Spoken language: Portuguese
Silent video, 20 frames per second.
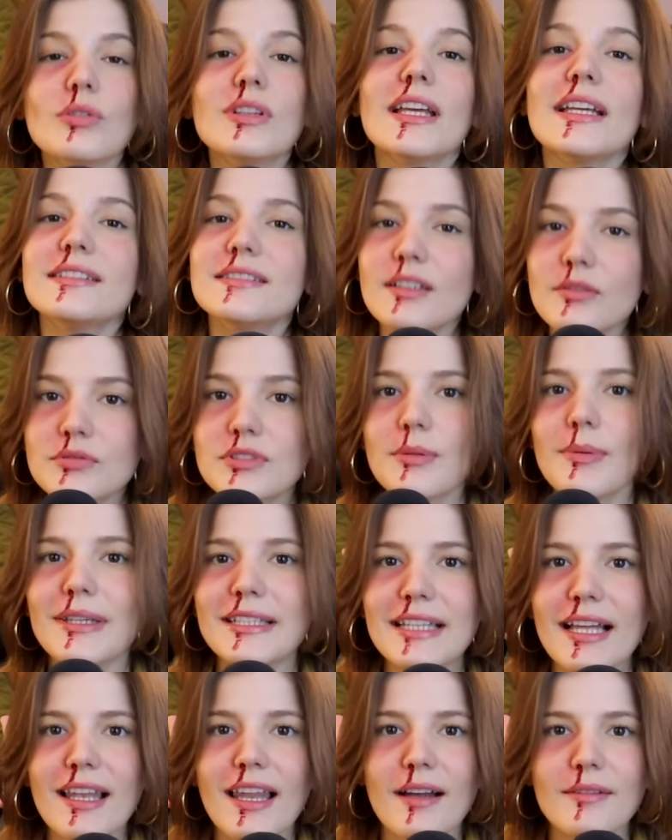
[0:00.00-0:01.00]
O leitão também
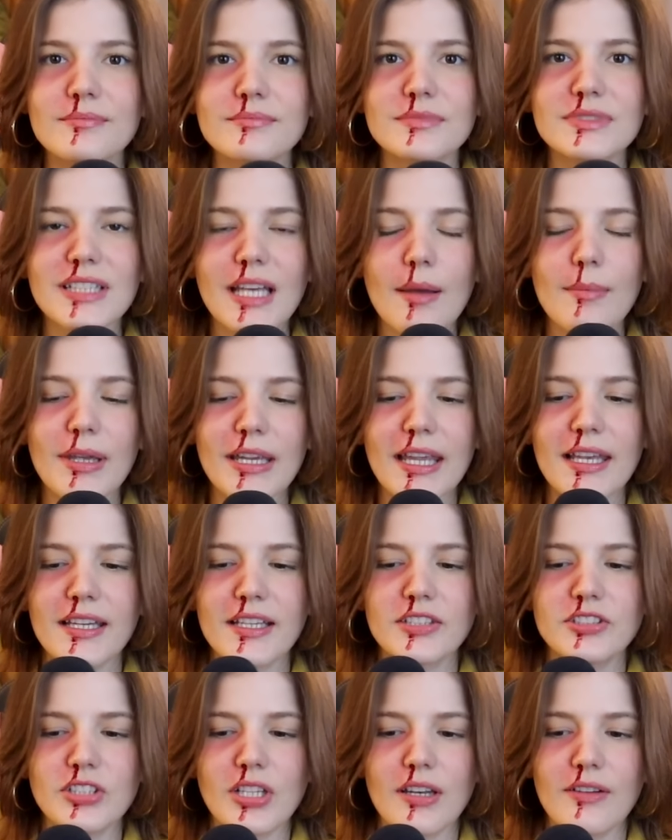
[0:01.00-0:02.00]
tá lá, sabe? Aquele
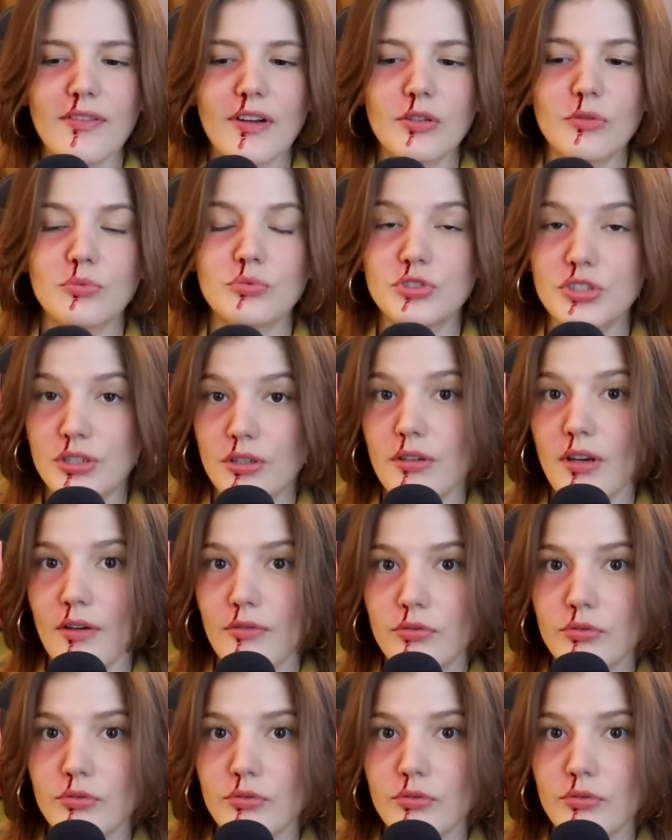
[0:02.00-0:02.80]
que tinha levado um tiro na